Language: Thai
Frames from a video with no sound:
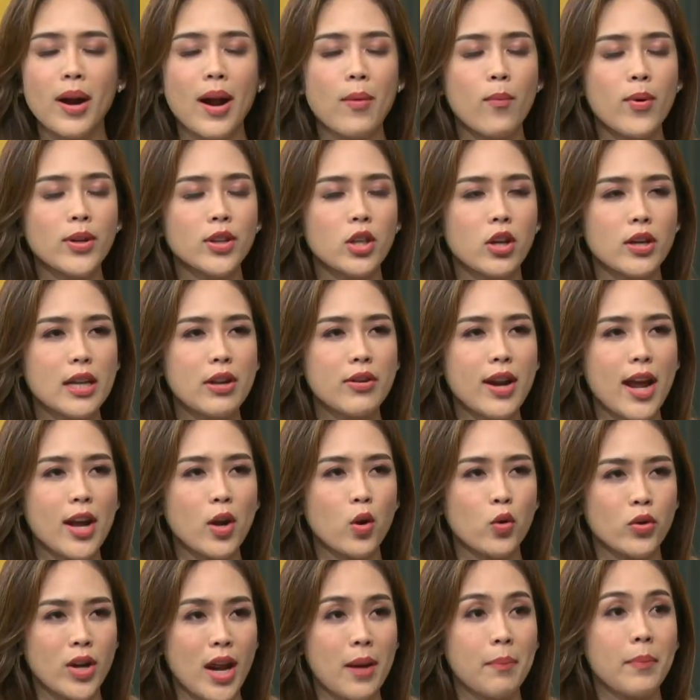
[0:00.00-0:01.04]
อมรับว่าตอนนี้แรงก
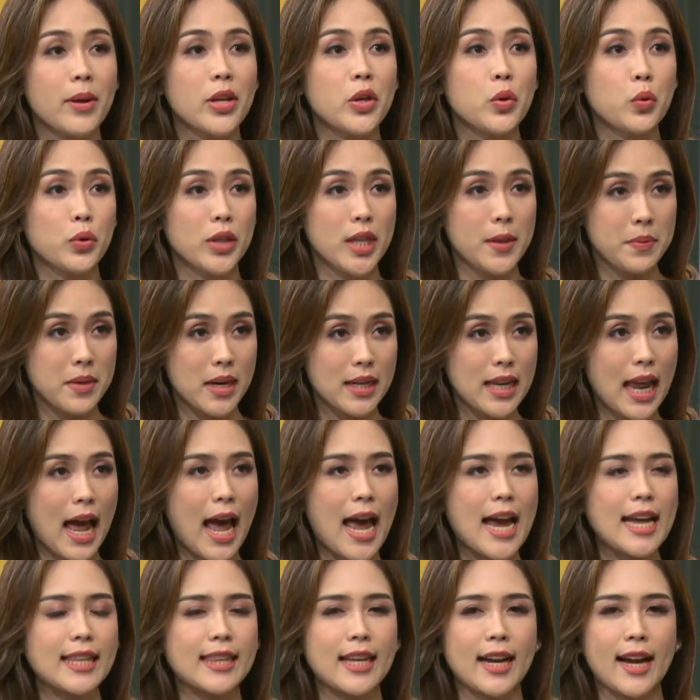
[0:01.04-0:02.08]
ดดันไปอยู่ที่เพื่อไท
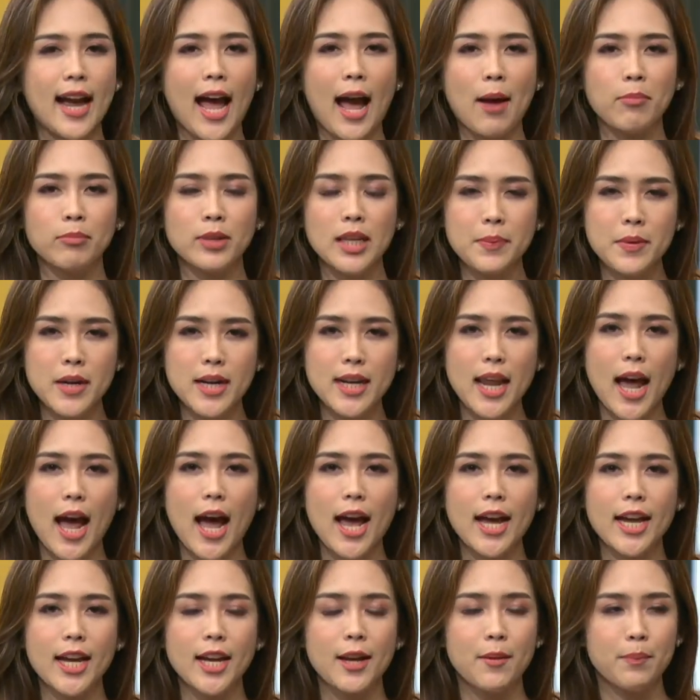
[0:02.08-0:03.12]
ยแต่คำที่เพื่อไท
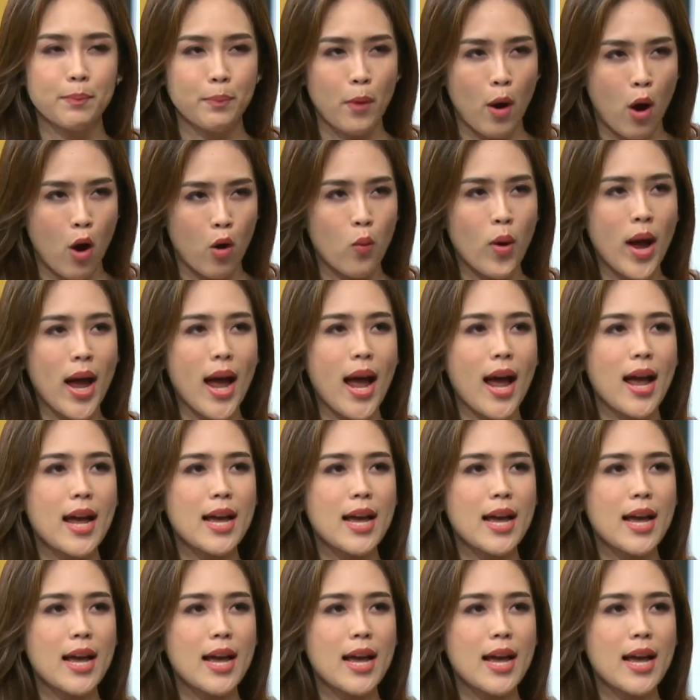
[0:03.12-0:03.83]
ยบอกว่า